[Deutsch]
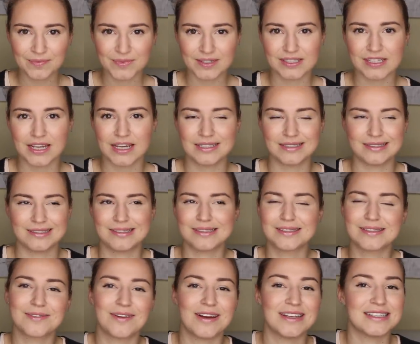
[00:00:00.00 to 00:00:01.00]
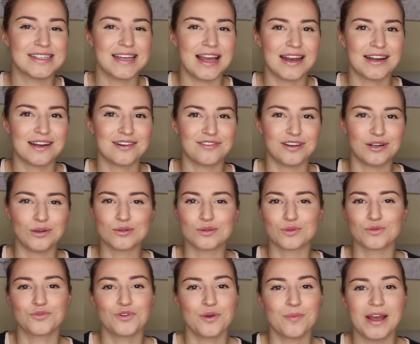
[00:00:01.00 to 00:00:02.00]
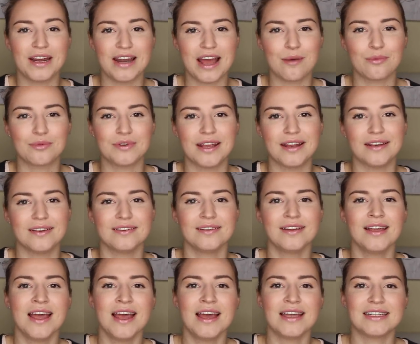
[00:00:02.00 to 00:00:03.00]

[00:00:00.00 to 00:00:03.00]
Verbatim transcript: Das heißt, es ist quasi eine Verlosung für meine Abonnenten.